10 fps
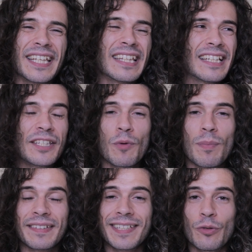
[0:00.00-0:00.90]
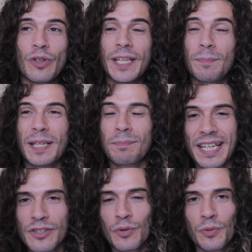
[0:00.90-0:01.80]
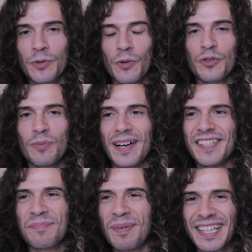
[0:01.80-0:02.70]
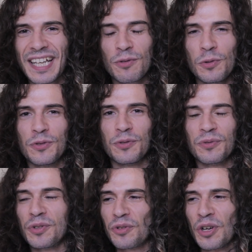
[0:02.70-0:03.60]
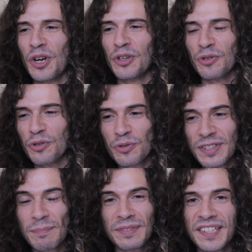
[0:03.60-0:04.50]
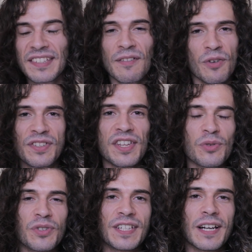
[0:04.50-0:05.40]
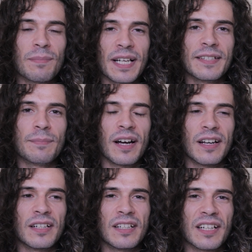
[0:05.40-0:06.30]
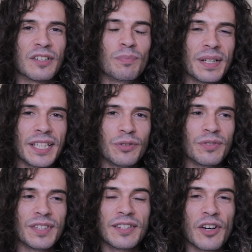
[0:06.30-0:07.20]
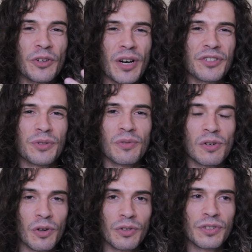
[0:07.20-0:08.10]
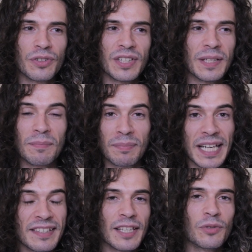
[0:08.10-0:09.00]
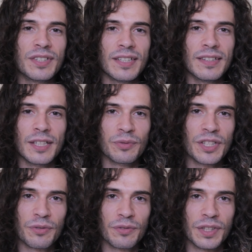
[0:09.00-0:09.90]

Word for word: de cataclysme particulier, pas de prise de conscience de masse, pas de révolution, non, juste des petites avancées sociales par-ci par-là, accompagnées d'une détérioration lente et presque anodine des conditions de